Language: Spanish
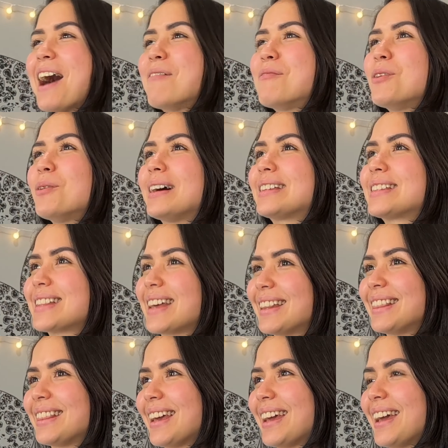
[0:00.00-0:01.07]
Hablo
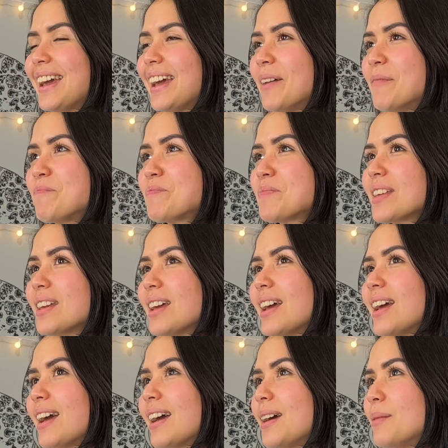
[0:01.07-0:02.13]
bastante...
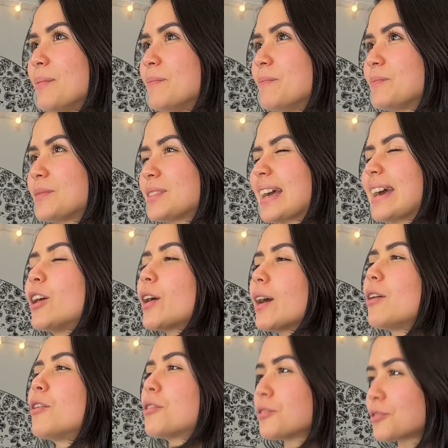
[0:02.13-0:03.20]
Creo que
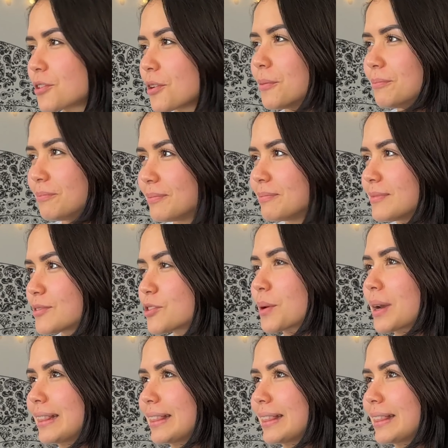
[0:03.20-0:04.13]
conozco sobre